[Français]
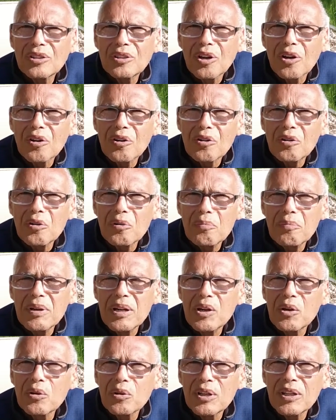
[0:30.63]
dans le
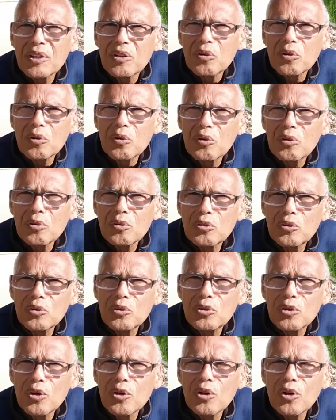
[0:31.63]
milieu des dos, du
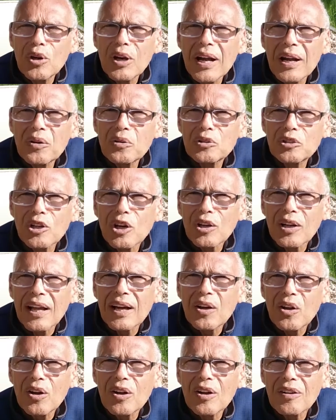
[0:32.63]
dos, à la hauteur de
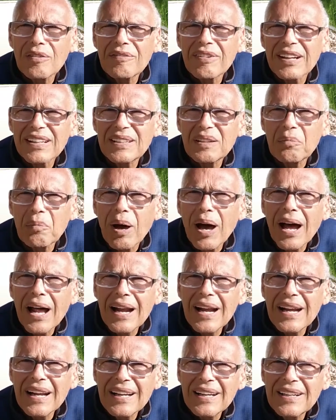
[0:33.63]
la colonne
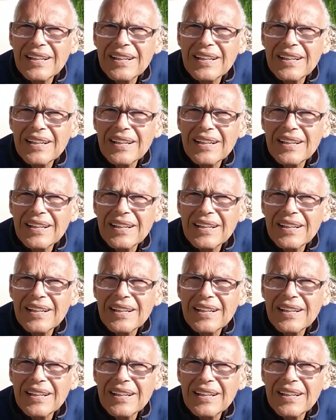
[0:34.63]
vertébrale,